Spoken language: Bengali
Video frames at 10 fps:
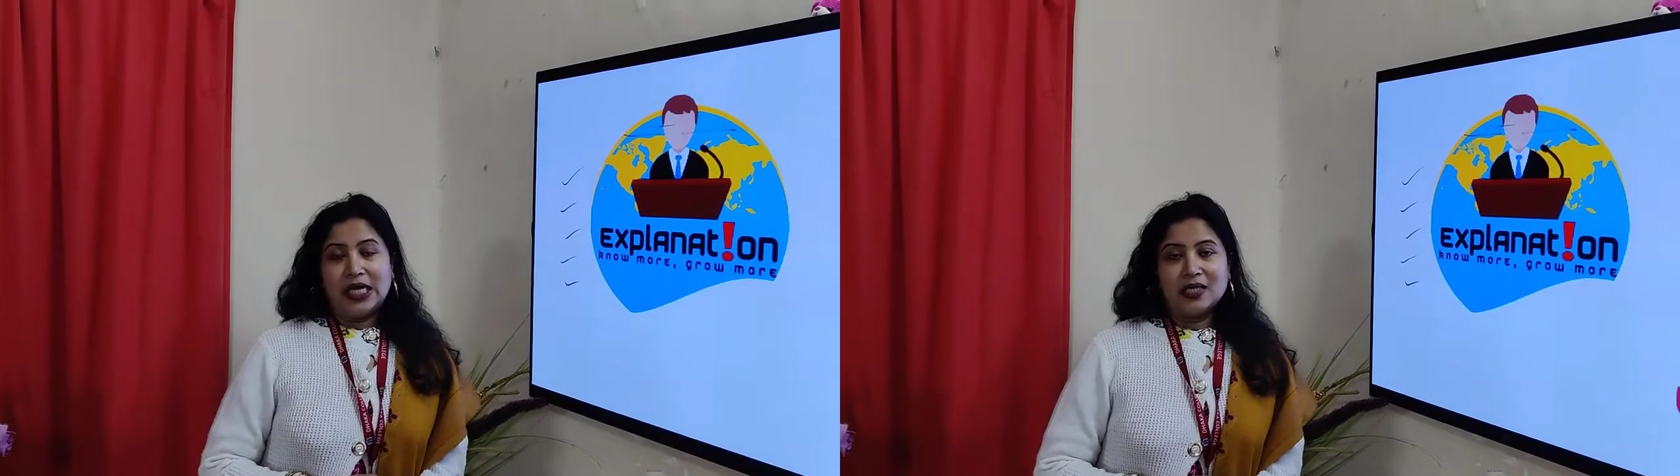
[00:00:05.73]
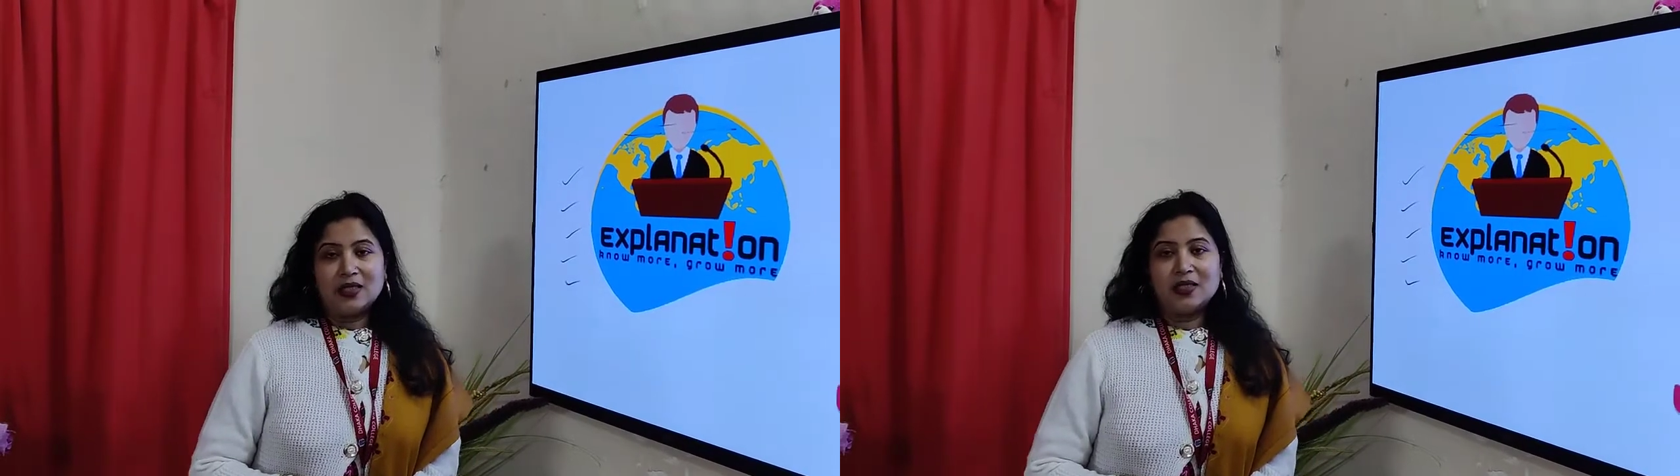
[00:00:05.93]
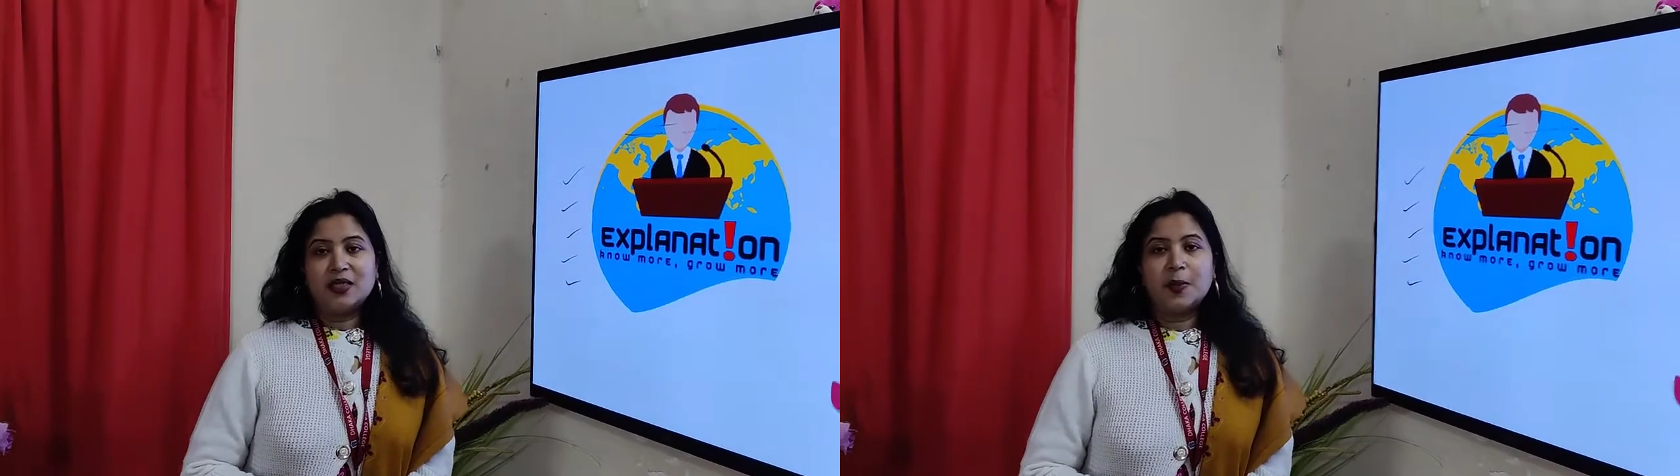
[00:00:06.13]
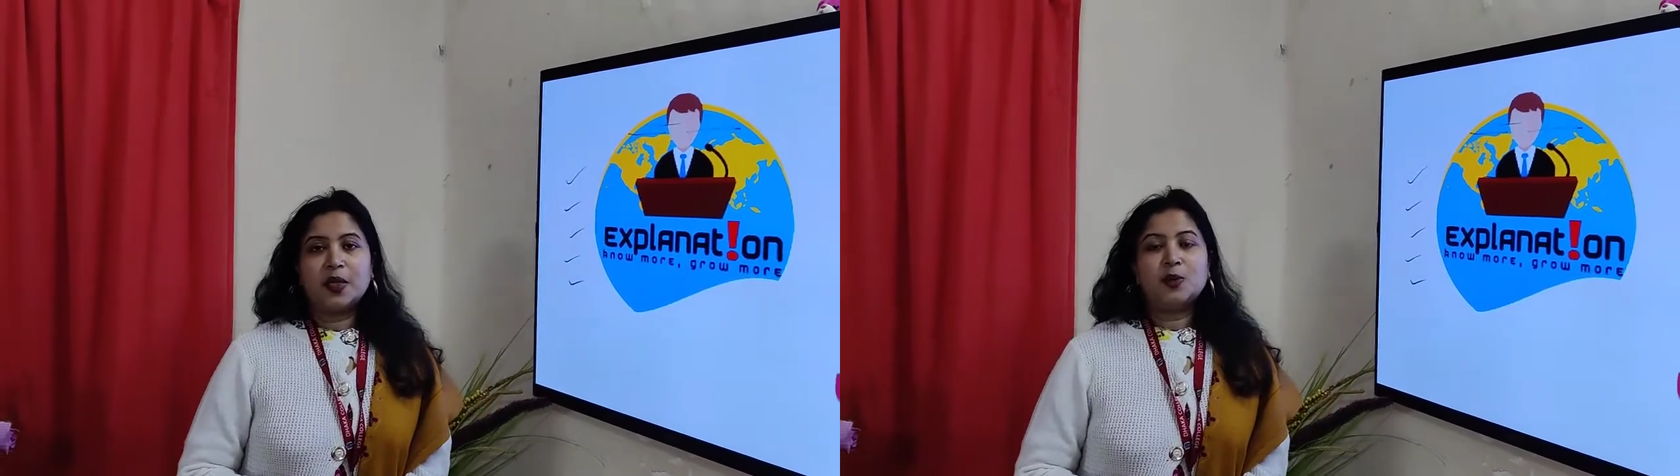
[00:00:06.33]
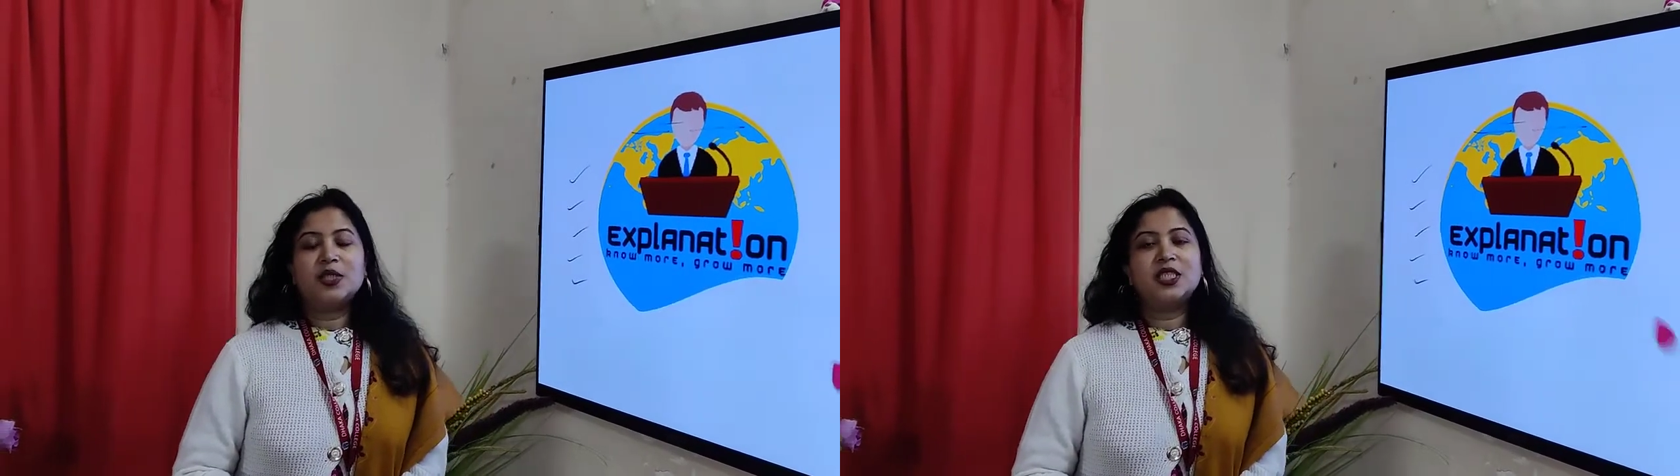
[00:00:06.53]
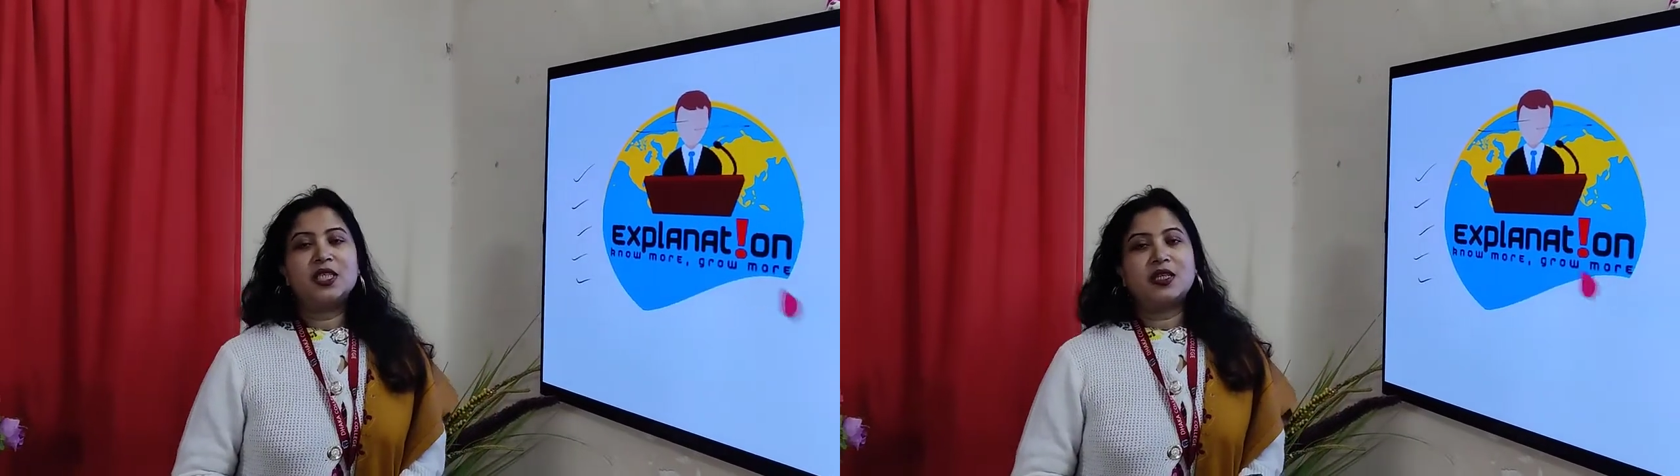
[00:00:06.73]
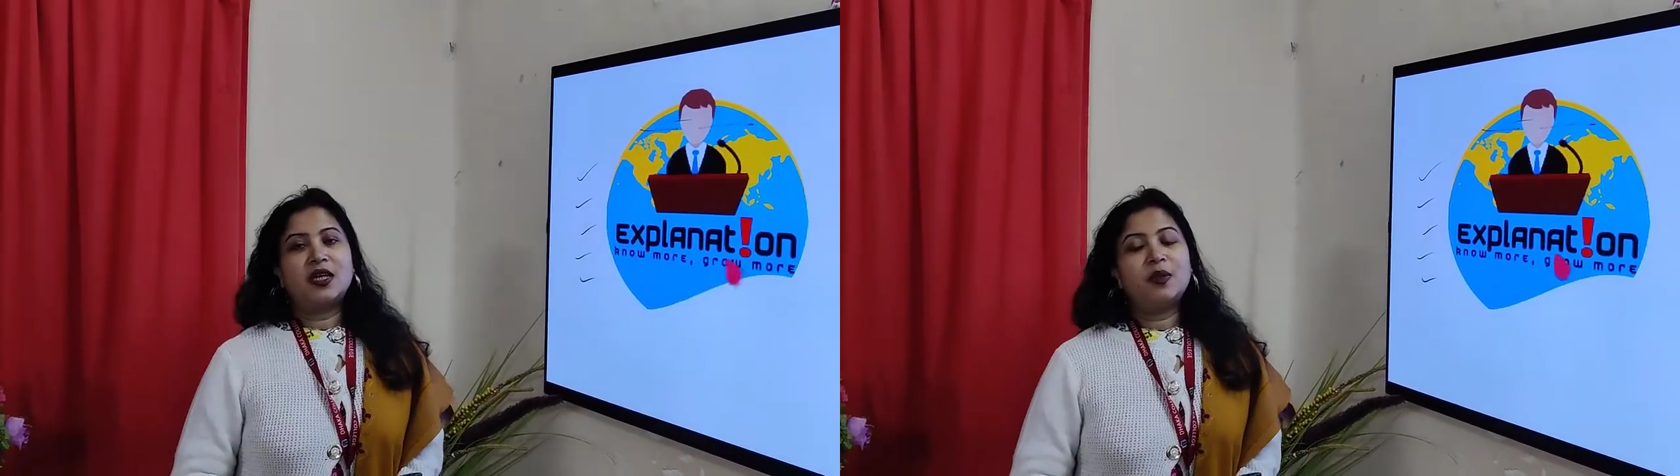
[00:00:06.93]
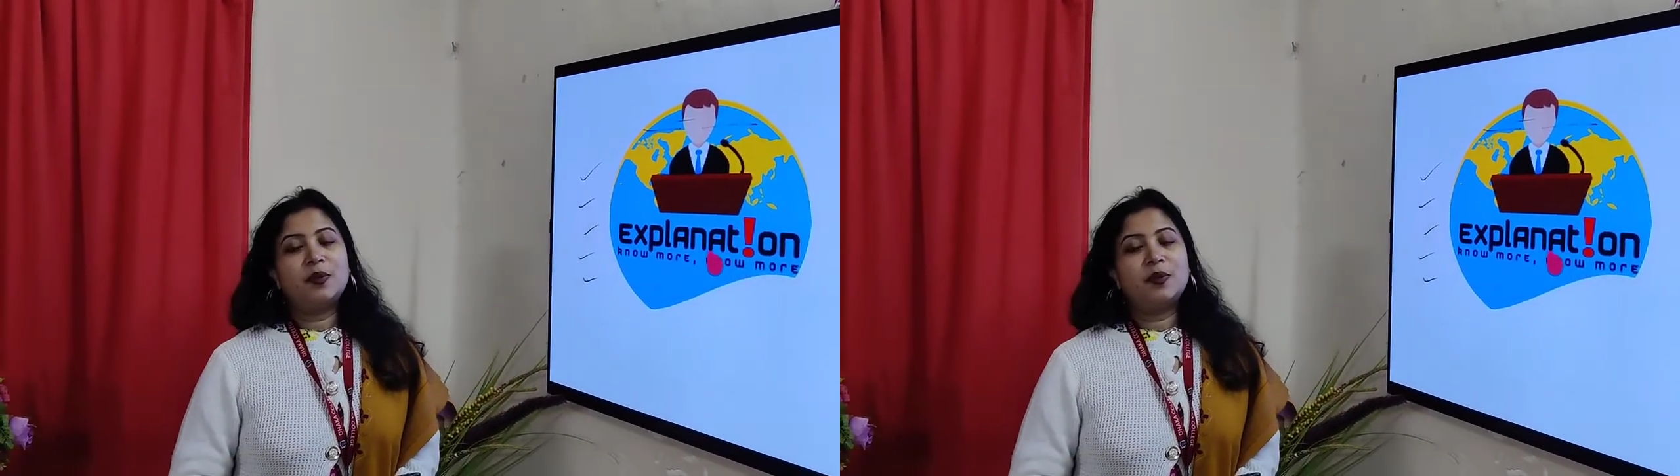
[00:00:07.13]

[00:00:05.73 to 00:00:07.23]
এইচএসসি মানবিক শাখার